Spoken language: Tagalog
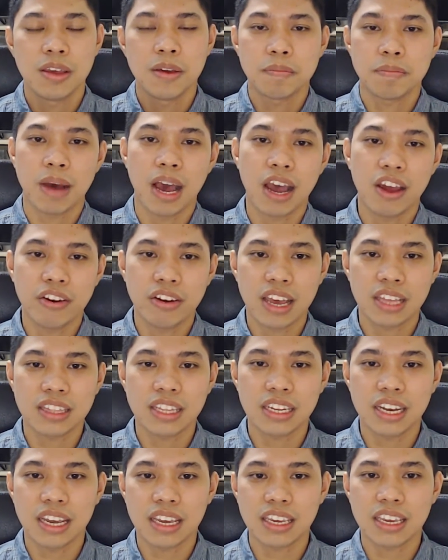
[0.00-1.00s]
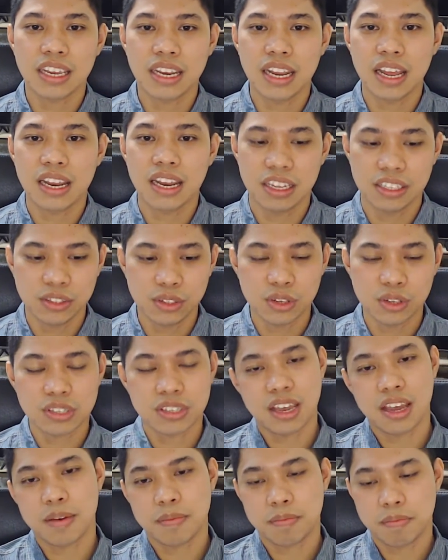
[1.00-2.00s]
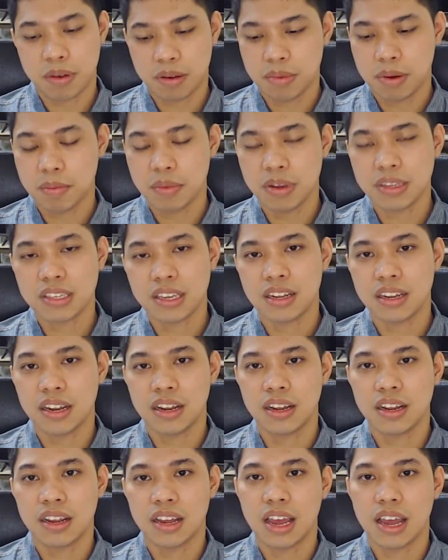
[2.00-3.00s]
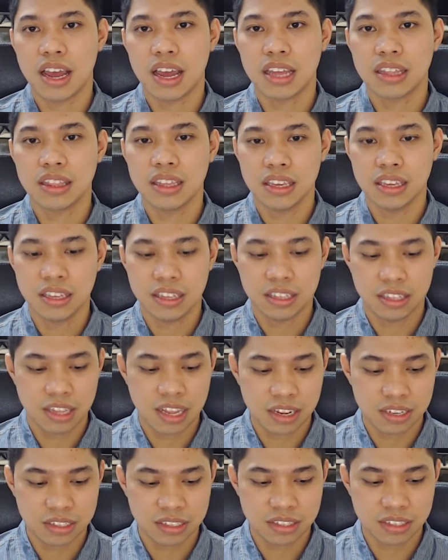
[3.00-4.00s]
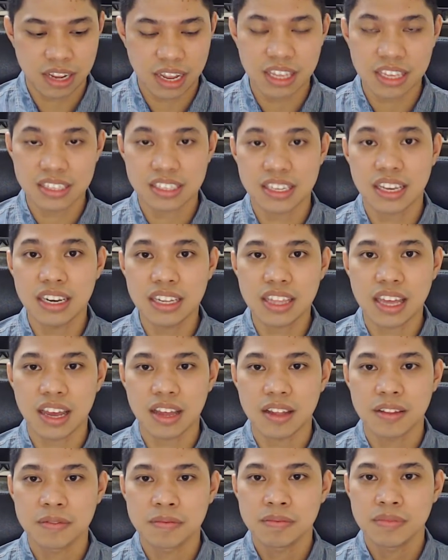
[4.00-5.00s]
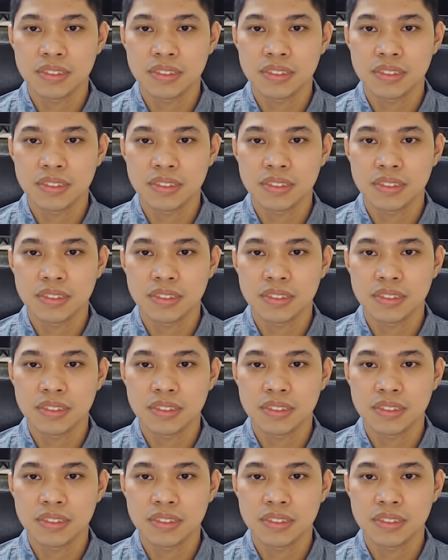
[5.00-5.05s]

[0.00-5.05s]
paano natin nakikilala ang Diyos sa pagbabasa ng ating ng kanyang salita,